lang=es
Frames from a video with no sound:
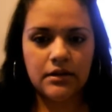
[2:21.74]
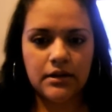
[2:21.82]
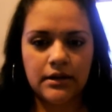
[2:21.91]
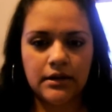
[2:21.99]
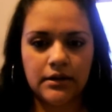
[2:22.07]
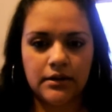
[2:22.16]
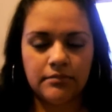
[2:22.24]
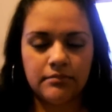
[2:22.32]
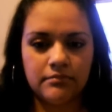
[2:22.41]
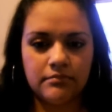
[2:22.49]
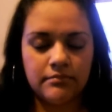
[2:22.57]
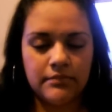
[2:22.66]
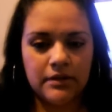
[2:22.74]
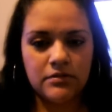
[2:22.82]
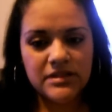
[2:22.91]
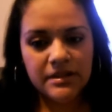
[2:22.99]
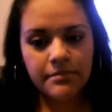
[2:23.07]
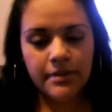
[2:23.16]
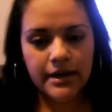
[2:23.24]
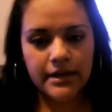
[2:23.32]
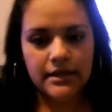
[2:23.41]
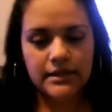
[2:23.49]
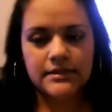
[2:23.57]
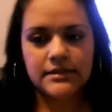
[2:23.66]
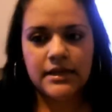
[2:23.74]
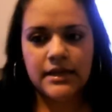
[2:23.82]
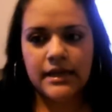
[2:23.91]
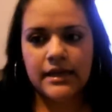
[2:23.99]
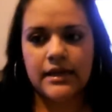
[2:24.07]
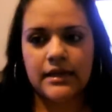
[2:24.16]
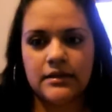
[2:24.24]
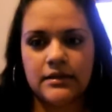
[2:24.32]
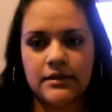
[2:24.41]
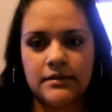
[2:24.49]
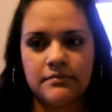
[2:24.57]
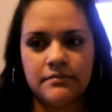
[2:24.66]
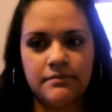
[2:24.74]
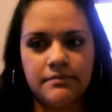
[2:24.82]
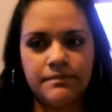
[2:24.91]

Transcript: Um, me gustan varias. Em,